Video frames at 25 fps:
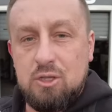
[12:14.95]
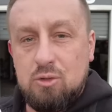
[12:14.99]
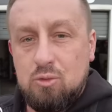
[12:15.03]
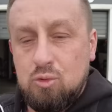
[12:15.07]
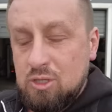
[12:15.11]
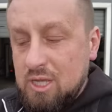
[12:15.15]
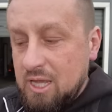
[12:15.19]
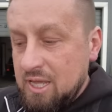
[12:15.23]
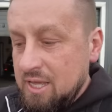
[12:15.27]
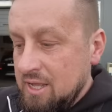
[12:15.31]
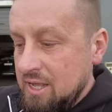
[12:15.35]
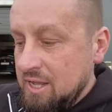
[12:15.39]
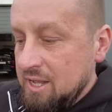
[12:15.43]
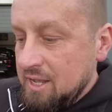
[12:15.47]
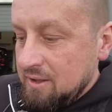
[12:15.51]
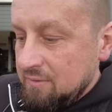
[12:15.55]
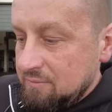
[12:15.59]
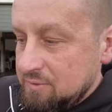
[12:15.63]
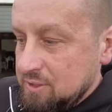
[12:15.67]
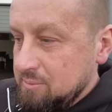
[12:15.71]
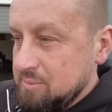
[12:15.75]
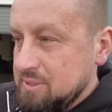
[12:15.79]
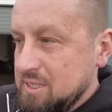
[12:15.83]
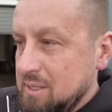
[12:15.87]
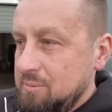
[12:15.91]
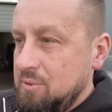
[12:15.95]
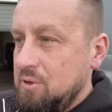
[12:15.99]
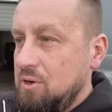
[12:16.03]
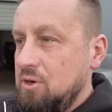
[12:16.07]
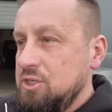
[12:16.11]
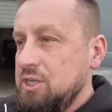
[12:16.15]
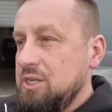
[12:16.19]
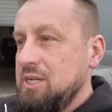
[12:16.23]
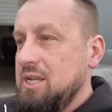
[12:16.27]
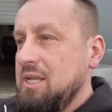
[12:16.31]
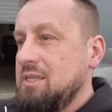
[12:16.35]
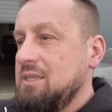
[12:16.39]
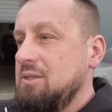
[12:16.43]
Tutaj w tym tym
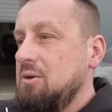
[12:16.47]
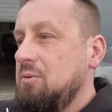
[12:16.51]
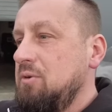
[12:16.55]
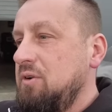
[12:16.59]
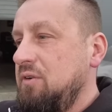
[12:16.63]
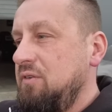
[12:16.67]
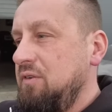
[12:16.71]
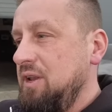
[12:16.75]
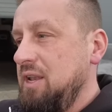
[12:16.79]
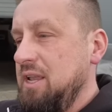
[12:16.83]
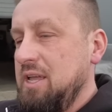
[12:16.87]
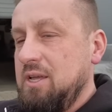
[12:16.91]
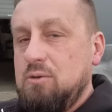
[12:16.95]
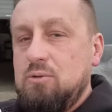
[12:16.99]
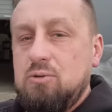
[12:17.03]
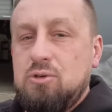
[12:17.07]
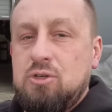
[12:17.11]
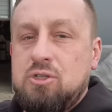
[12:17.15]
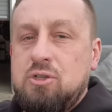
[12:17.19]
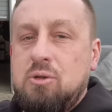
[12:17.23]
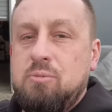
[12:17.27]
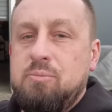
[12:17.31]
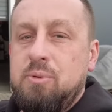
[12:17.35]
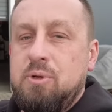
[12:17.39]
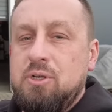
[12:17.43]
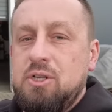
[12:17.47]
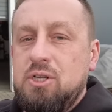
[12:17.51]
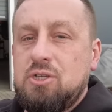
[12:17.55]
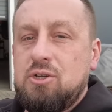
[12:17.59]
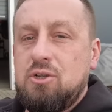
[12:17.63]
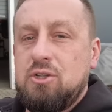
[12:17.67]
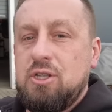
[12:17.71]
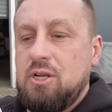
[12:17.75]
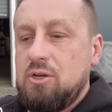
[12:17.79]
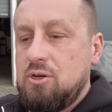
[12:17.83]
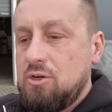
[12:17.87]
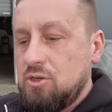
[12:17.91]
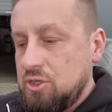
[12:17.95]
samochodzie na tą chwilę już są
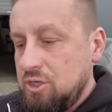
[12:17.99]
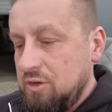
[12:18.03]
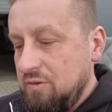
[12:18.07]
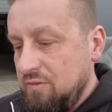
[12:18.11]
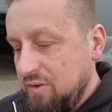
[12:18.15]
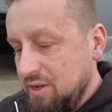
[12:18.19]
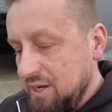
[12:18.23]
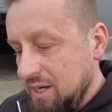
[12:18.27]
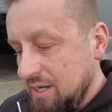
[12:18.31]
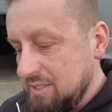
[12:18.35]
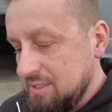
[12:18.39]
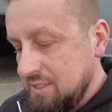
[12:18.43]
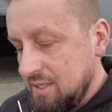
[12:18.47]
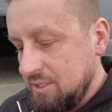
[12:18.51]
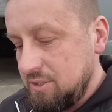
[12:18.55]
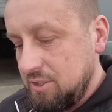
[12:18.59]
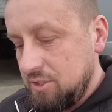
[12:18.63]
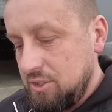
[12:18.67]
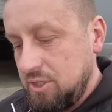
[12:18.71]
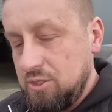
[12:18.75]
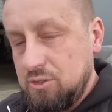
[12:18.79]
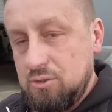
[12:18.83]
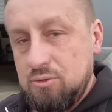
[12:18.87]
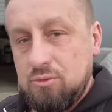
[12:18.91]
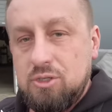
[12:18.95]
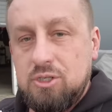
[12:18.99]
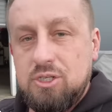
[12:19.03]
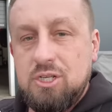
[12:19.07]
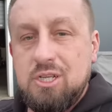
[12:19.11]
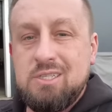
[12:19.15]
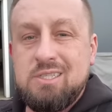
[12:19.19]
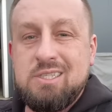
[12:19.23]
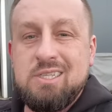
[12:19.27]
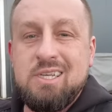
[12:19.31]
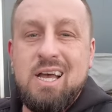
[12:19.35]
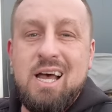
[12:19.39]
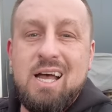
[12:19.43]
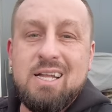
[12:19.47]
policzone koszty w granicach 10
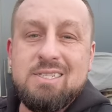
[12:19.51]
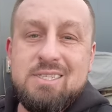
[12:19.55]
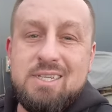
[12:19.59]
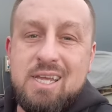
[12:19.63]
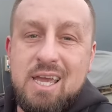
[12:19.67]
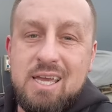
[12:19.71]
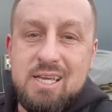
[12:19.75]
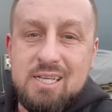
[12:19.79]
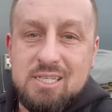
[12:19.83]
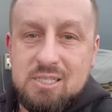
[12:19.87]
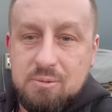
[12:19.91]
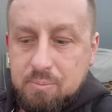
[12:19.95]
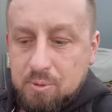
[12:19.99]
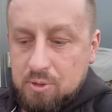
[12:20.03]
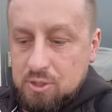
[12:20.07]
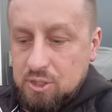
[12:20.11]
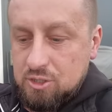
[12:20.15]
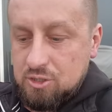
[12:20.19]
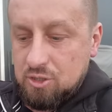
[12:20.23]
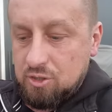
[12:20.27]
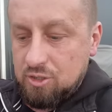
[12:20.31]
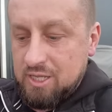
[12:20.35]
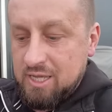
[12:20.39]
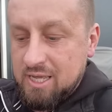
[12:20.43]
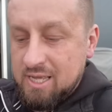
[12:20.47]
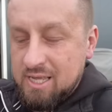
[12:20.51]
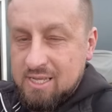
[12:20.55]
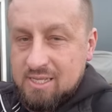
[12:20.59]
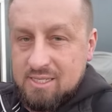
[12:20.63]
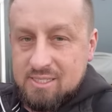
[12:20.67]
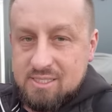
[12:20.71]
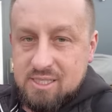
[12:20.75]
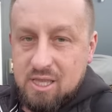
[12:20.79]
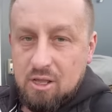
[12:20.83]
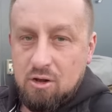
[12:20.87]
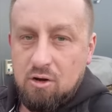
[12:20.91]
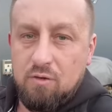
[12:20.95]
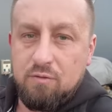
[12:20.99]
tysięcy, a nie jest policzony
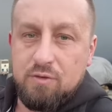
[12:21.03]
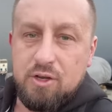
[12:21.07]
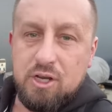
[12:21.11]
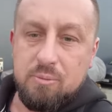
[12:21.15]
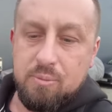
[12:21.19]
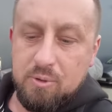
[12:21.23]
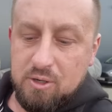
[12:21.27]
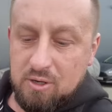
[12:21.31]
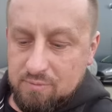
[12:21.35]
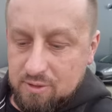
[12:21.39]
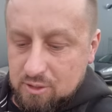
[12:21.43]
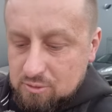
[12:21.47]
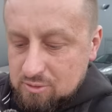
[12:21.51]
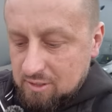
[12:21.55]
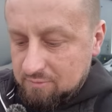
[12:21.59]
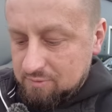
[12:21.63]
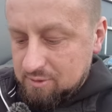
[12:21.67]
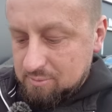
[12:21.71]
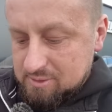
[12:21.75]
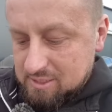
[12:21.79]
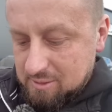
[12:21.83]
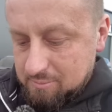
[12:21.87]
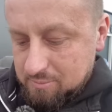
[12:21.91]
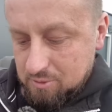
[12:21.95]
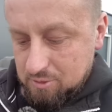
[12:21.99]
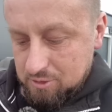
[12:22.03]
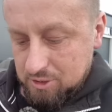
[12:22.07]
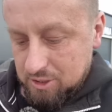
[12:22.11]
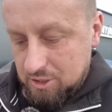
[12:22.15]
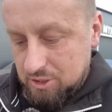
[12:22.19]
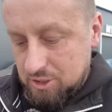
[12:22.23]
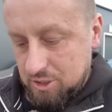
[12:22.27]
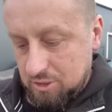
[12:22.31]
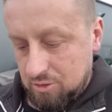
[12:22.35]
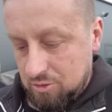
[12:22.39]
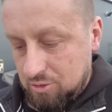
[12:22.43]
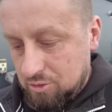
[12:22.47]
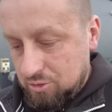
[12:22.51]
sterownik, ponieważ tutaj w tym samochodzie
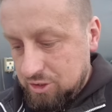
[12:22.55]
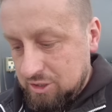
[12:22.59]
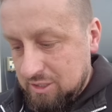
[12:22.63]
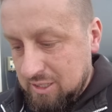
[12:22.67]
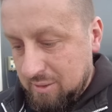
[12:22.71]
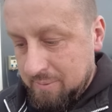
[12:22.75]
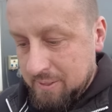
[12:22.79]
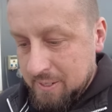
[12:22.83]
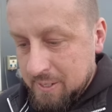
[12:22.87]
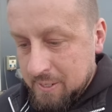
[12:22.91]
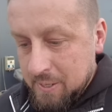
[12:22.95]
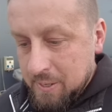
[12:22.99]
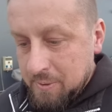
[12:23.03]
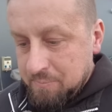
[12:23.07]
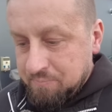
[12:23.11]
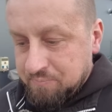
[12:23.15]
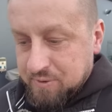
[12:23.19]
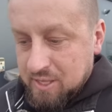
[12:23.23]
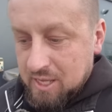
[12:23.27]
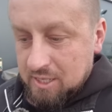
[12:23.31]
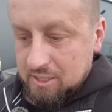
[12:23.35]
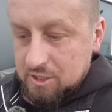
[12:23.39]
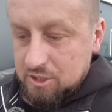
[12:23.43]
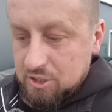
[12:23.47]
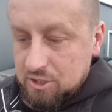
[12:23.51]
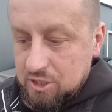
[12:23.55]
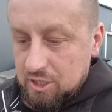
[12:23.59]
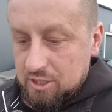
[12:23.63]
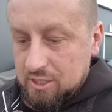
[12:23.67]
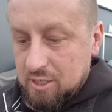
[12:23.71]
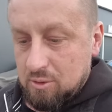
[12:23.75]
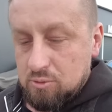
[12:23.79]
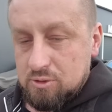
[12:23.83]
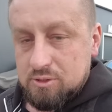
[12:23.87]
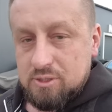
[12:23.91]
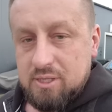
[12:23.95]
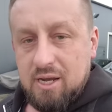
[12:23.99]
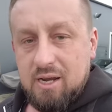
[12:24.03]
jeszcze dochodzi tam jakieś kilka
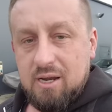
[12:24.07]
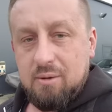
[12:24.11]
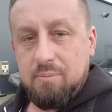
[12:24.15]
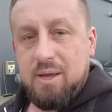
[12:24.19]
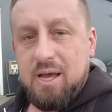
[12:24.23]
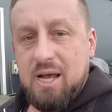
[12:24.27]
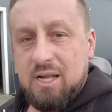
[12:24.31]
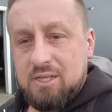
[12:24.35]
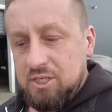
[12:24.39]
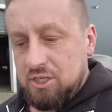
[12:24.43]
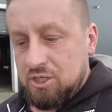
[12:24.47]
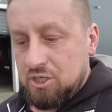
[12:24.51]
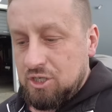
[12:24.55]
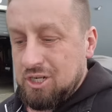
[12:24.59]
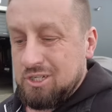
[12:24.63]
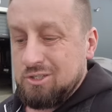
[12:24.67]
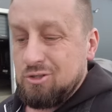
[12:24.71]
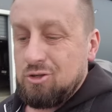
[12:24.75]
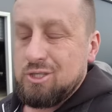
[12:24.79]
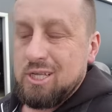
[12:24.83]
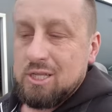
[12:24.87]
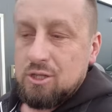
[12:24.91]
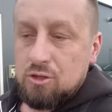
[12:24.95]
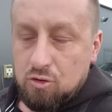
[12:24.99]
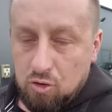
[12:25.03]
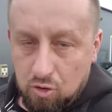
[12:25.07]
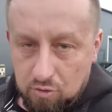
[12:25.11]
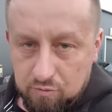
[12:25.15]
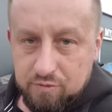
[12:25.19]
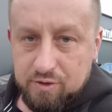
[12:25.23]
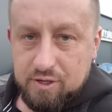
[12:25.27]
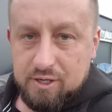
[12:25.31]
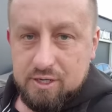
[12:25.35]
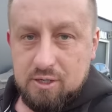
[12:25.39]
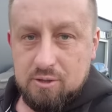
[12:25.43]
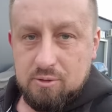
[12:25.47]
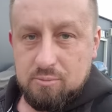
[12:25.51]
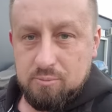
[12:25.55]
usterek mechanicznych
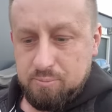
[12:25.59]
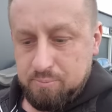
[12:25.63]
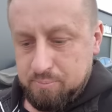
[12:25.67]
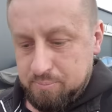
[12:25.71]
dodatkowych,